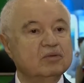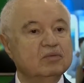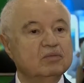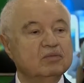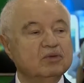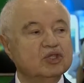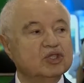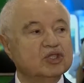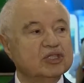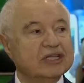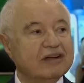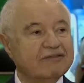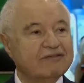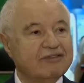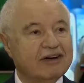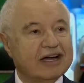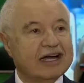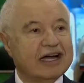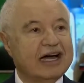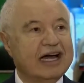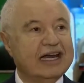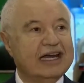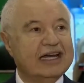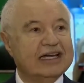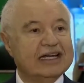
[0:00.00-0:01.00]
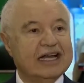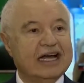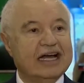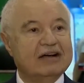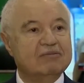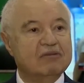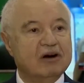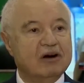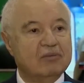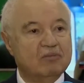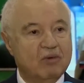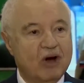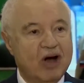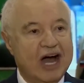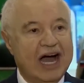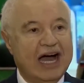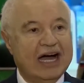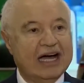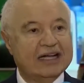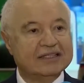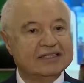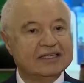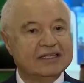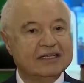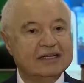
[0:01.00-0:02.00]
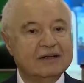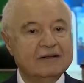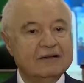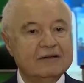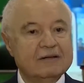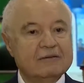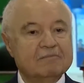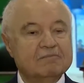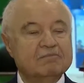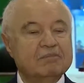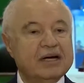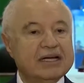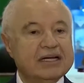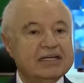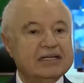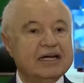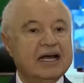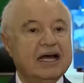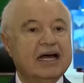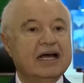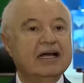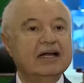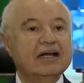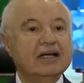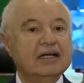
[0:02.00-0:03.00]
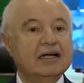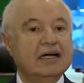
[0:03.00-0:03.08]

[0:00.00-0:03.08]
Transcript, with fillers: متفق عليها وموحده بين آه،